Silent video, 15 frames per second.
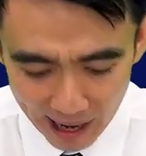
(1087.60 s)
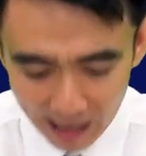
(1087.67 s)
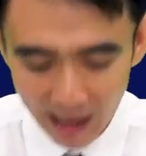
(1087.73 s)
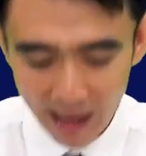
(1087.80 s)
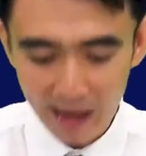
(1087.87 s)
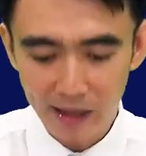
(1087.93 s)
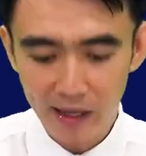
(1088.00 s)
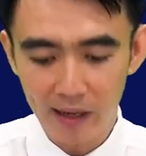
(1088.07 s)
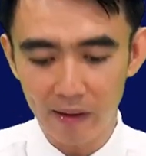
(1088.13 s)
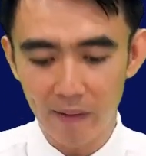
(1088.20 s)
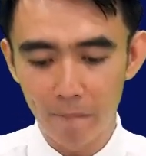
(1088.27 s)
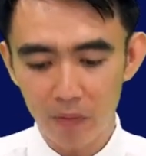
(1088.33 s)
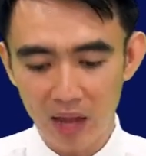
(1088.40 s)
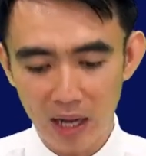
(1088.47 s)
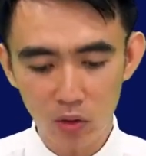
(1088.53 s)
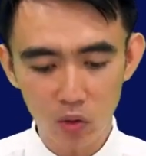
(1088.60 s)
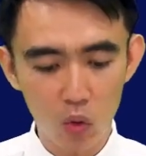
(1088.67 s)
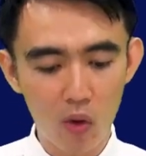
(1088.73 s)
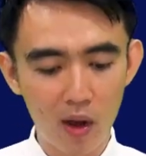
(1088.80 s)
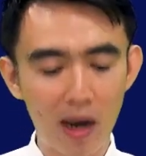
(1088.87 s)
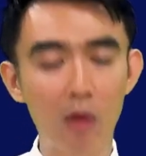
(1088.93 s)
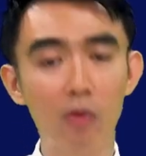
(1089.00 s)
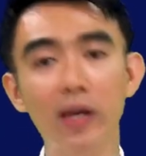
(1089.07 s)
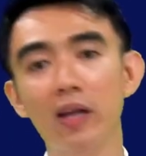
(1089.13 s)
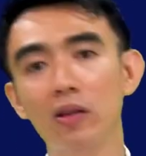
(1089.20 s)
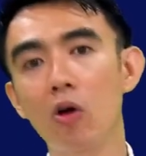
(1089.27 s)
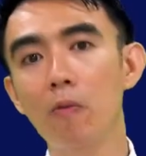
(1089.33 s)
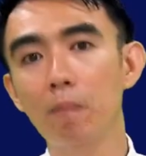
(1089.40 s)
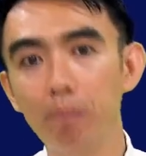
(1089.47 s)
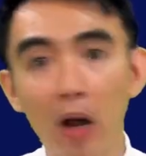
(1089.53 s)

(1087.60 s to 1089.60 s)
อันแรกเนี่ยทั้งตัวเราเนี่ยต้อง